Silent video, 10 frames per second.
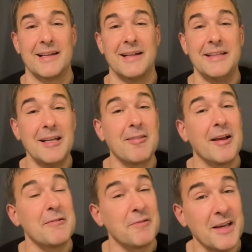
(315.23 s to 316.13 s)
nicht
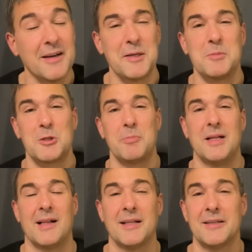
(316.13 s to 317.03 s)
seine Finger im
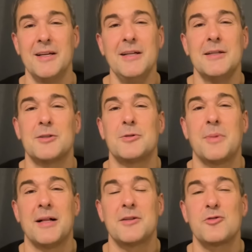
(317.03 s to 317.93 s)
Spiel hat.
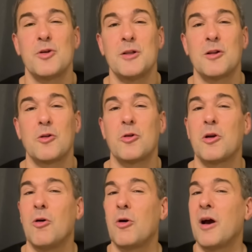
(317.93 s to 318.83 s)
Zumal das für ihn dann natürlich
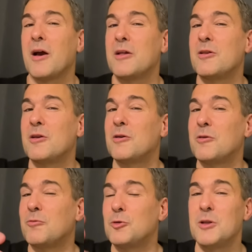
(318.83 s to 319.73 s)
auch
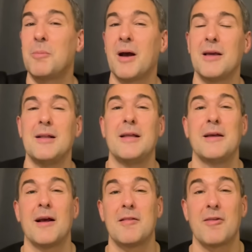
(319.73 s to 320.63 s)
eine wunderbare
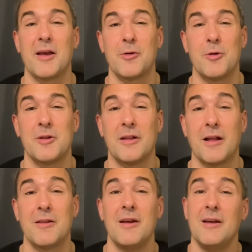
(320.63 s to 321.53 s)
Gelegenheit sein könnte,
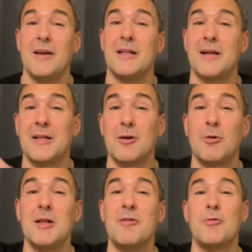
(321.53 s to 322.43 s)
dann in eine
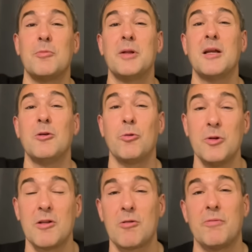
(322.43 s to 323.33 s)
Koalition mit den
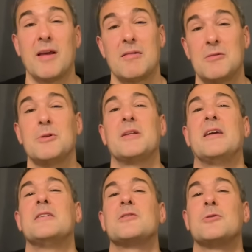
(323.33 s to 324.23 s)
Grünen zu wechseln. Und er
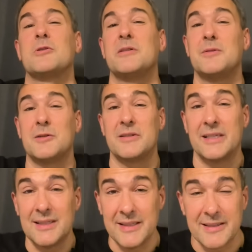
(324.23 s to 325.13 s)
ist doch, sind wir uns
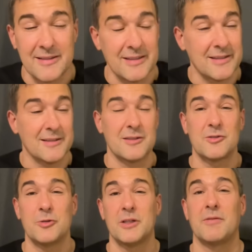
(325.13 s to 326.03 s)
ehrlich, der Herr
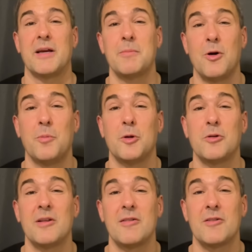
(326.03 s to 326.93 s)
Söder war immer
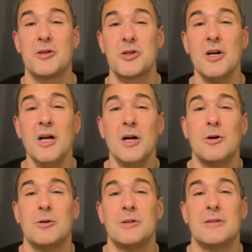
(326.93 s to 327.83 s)
opportunistisch.
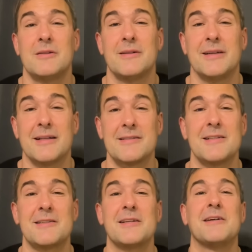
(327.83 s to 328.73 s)
Und äh, jetzt
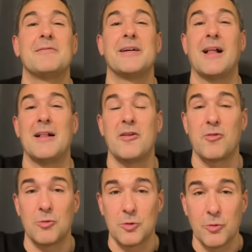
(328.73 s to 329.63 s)
ist er, weil alles
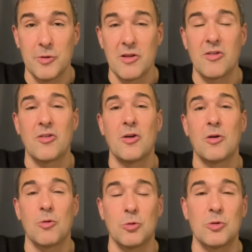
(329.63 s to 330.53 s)
rot-grün ist, ist er
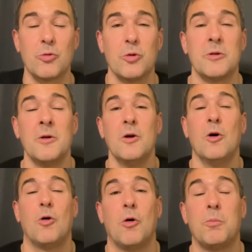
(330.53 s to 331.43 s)
rot-grün
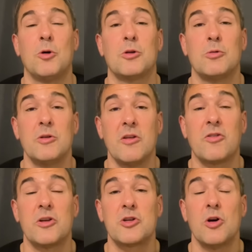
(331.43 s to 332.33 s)

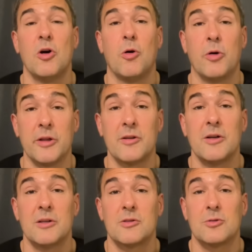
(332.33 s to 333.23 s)
opportunistisch
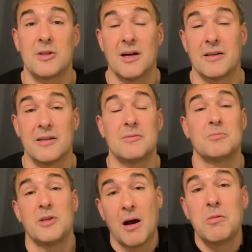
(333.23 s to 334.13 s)
heutzutage.
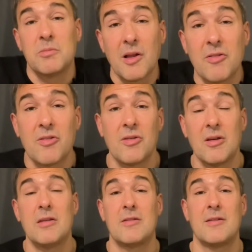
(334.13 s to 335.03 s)
Ja, das
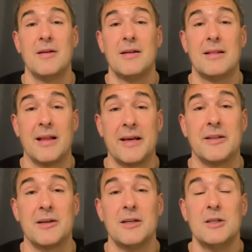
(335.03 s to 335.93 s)
ist
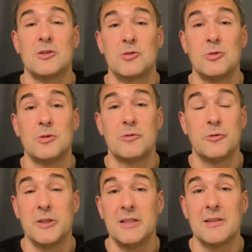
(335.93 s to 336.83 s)
leider so und für
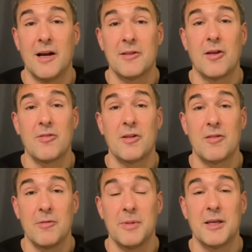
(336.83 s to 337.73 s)
ihn kann das
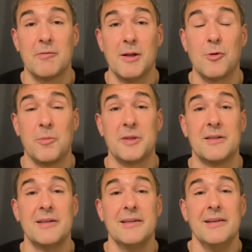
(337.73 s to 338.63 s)
ziemlich willkommen
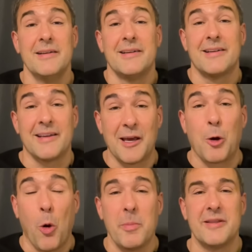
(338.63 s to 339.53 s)
äh,
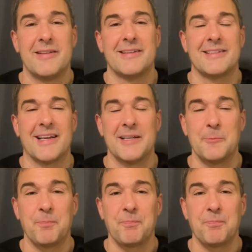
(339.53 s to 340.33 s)
gekommen sein.